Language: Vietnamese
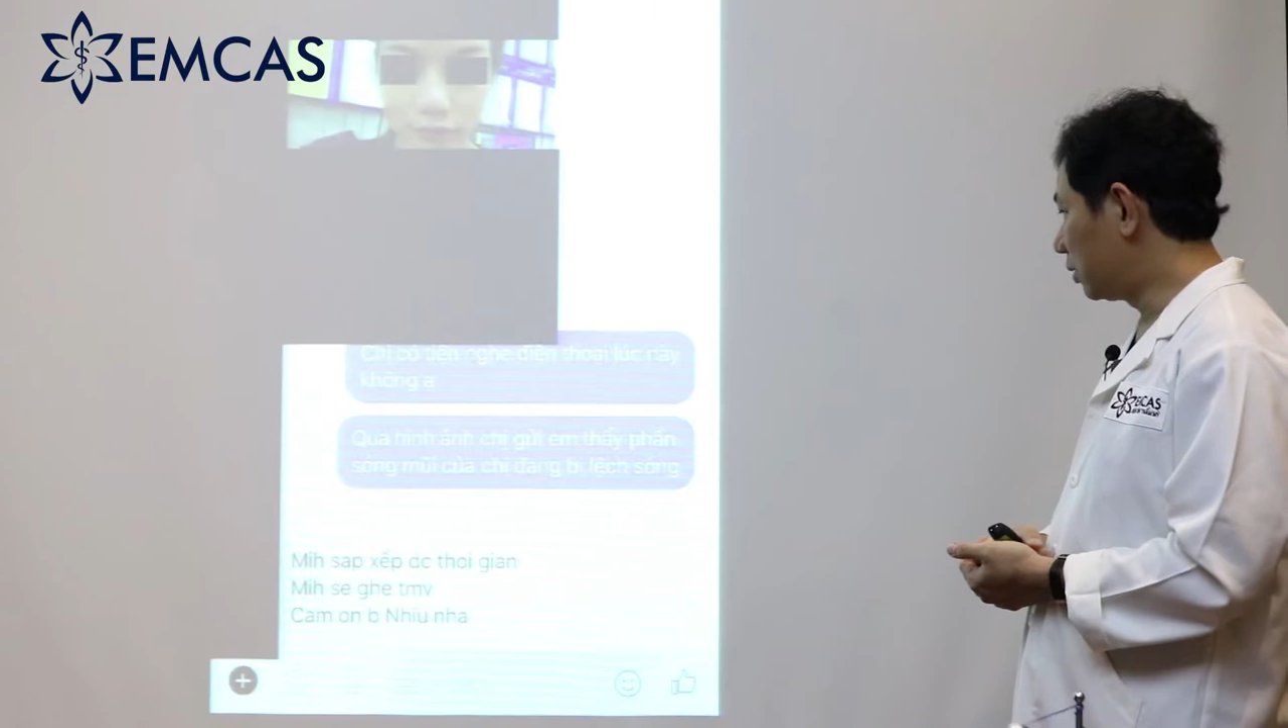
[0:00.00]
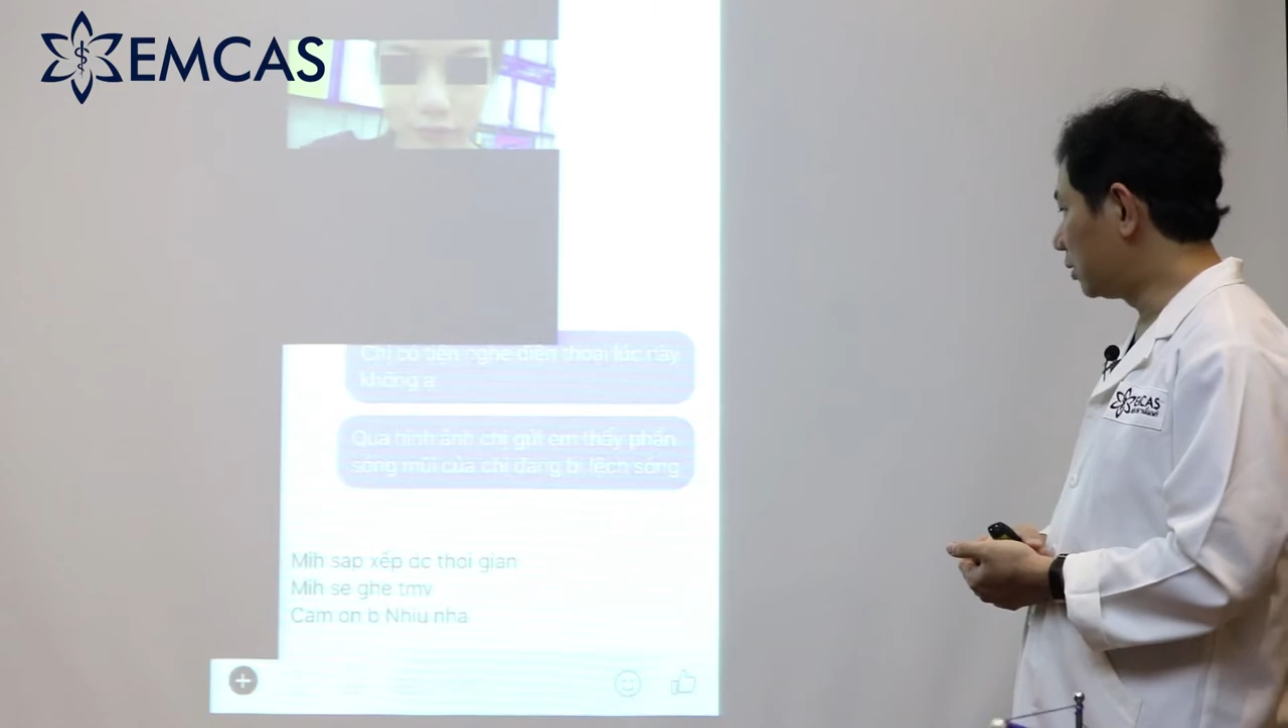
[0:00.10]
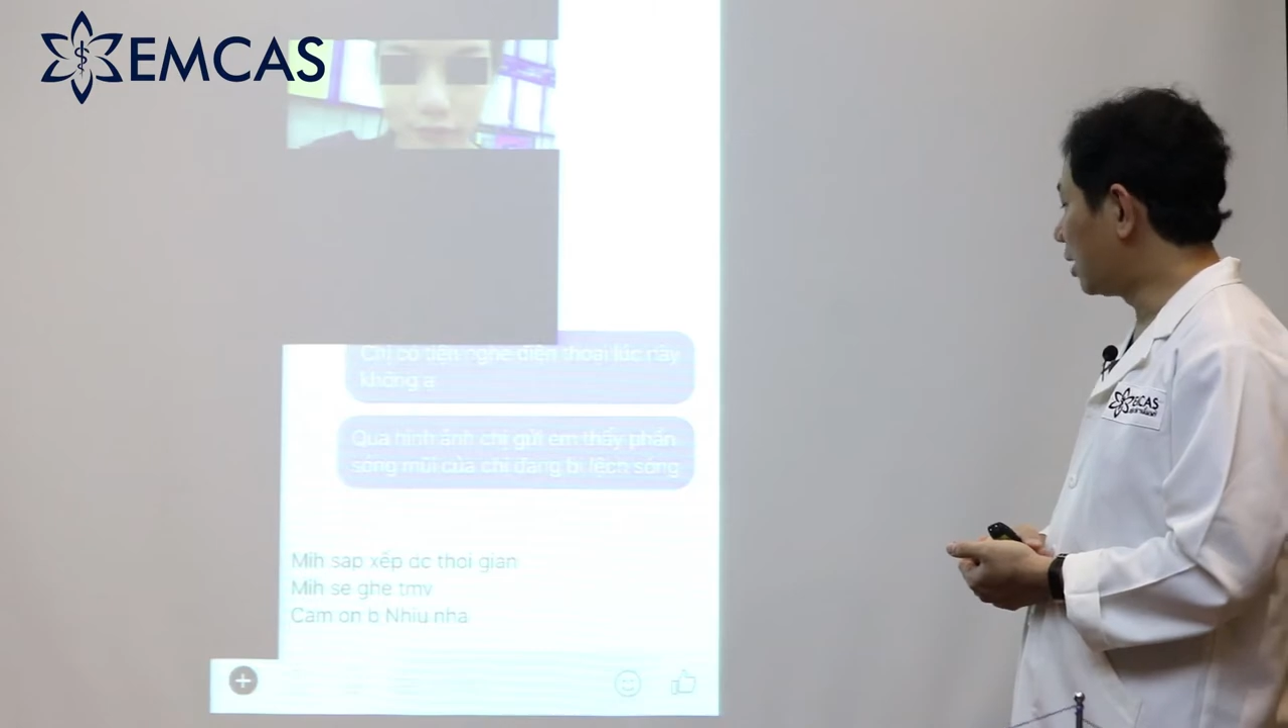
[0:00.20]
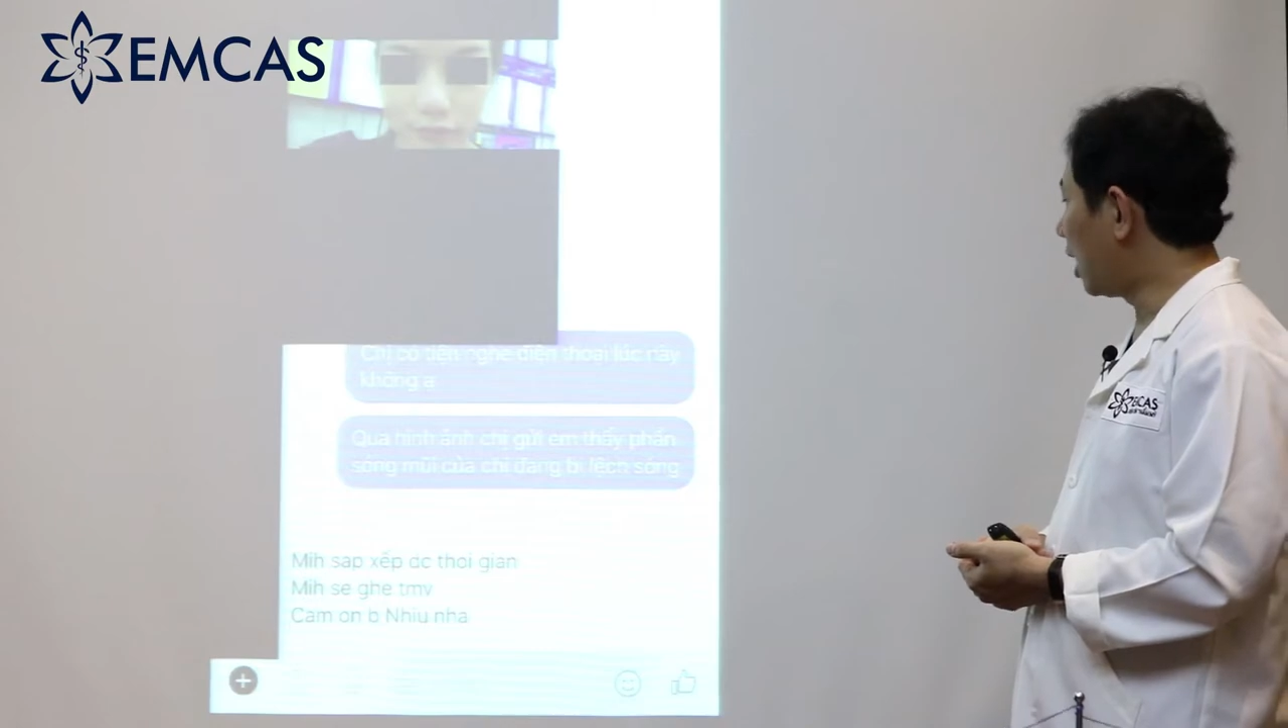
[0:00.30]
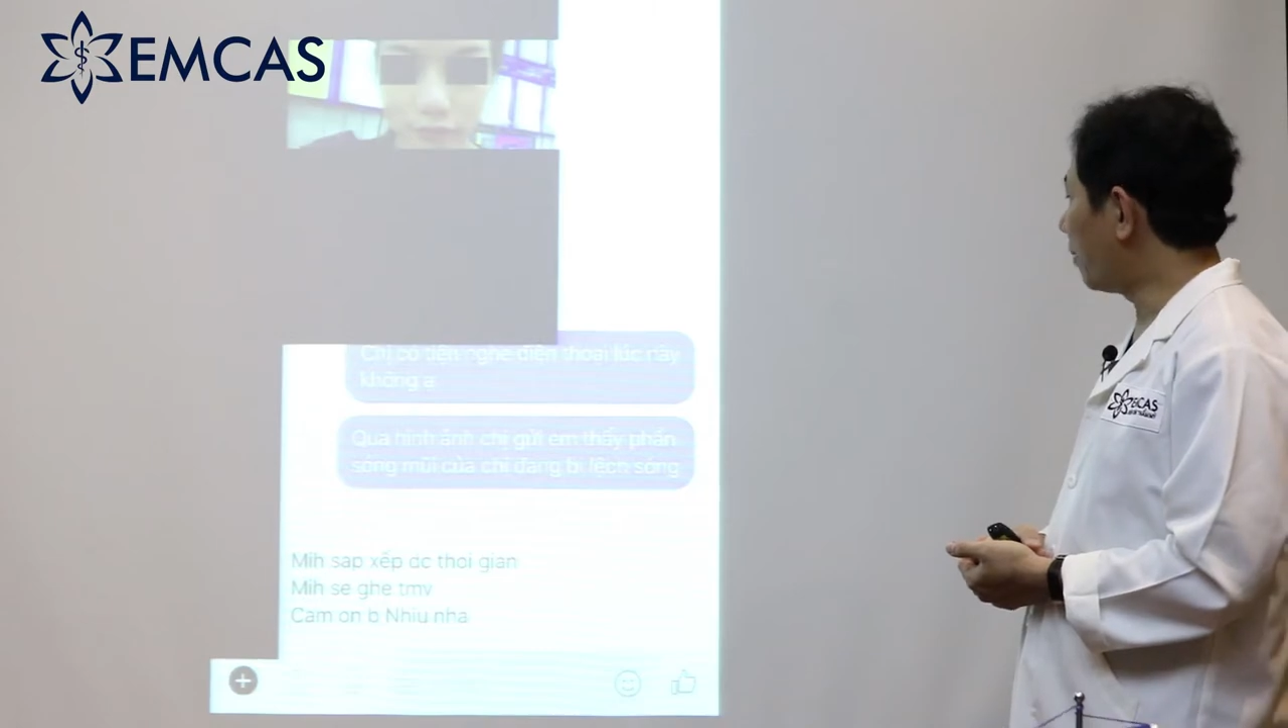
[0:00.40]

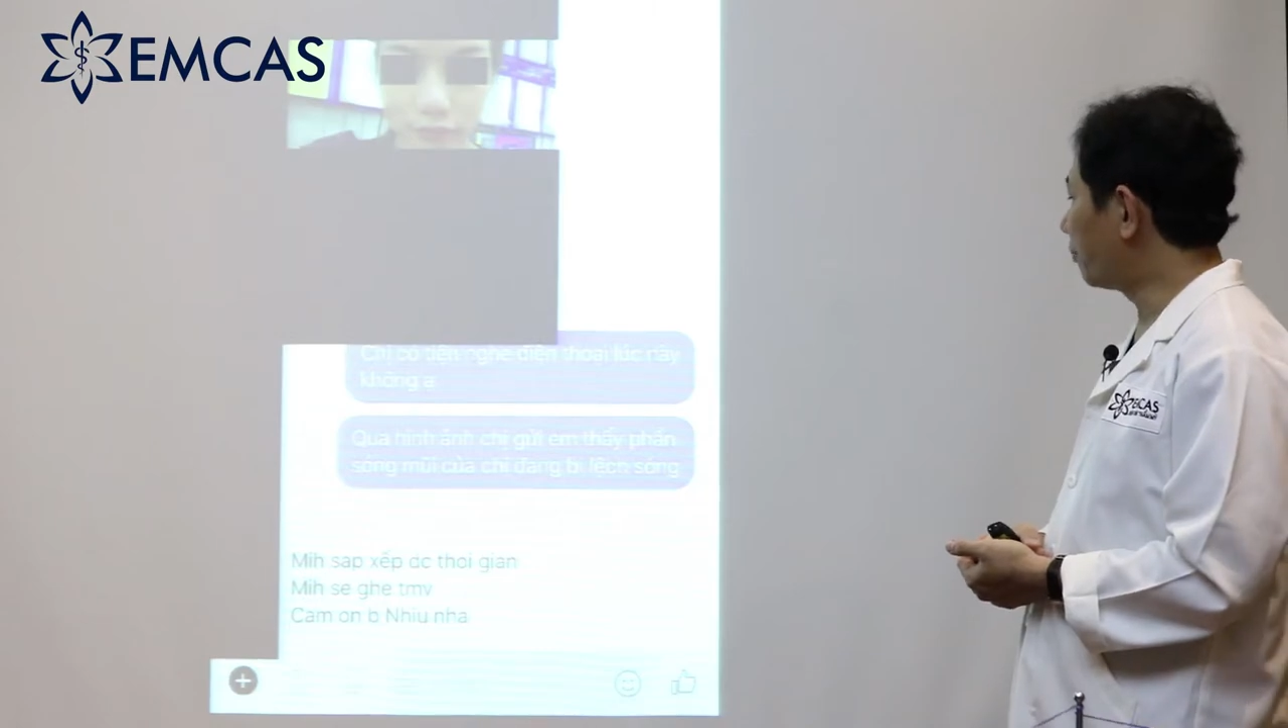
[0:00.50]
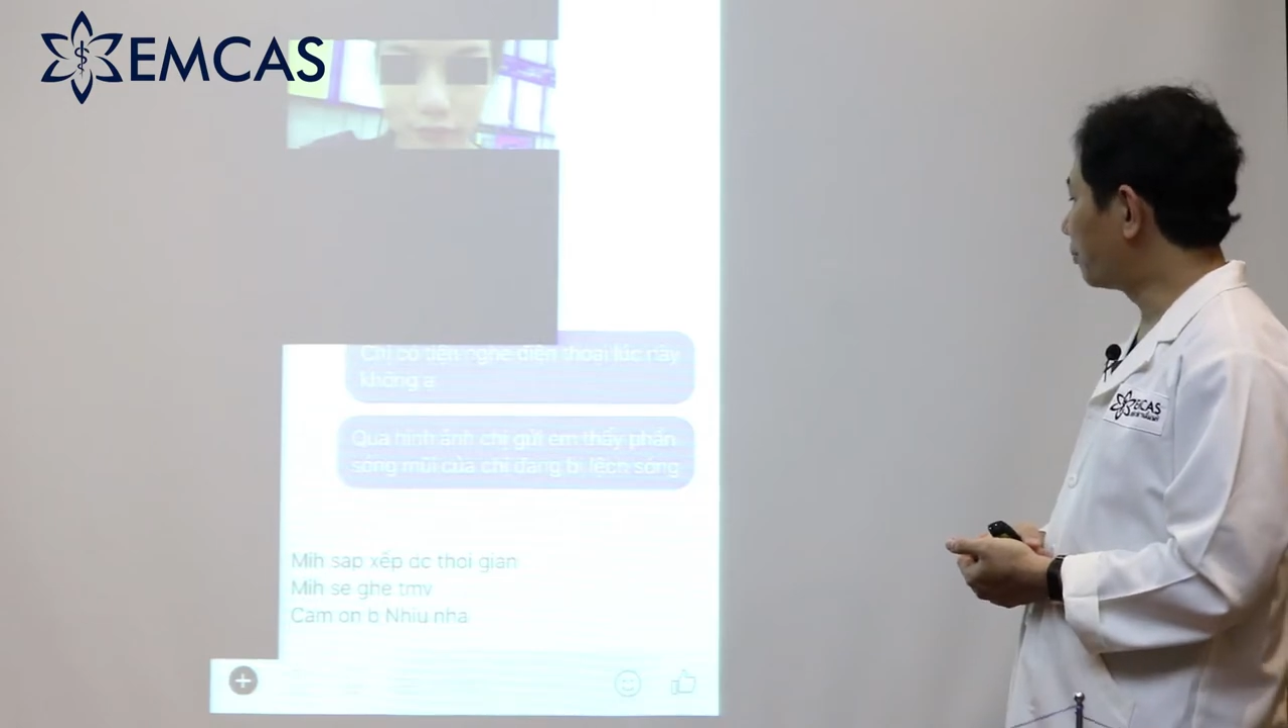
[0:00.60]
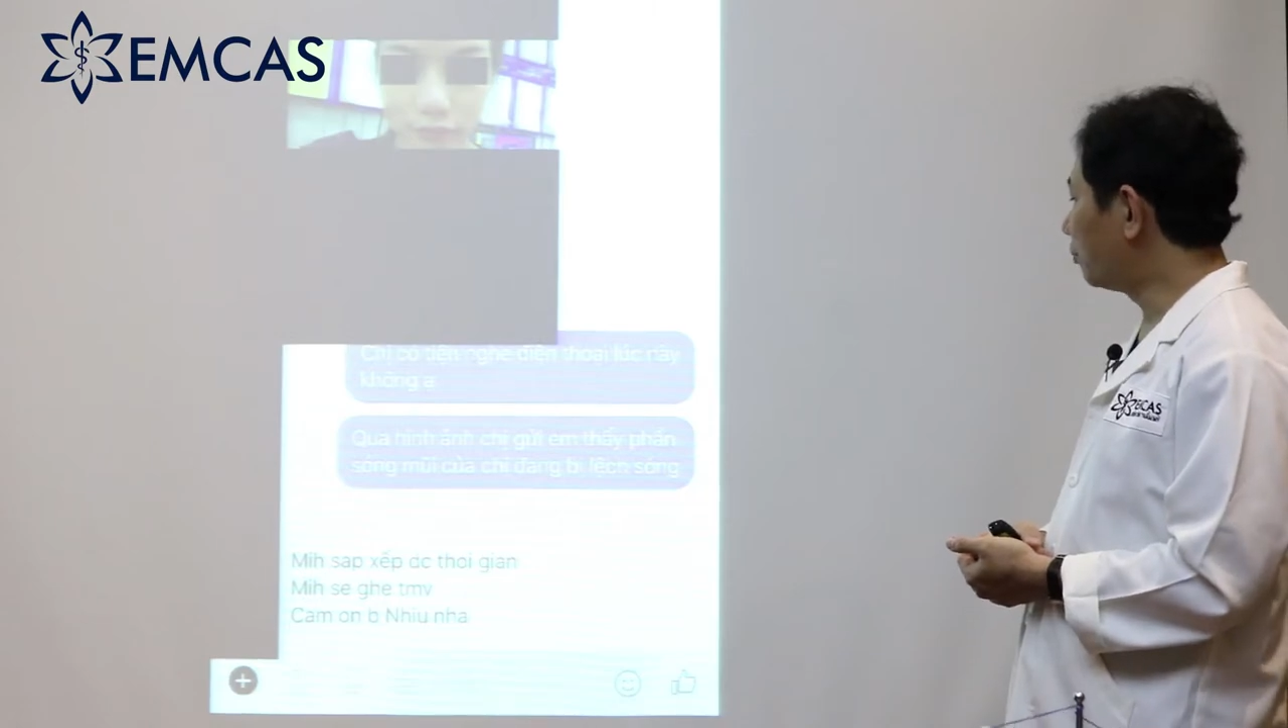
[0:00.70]
trường hợp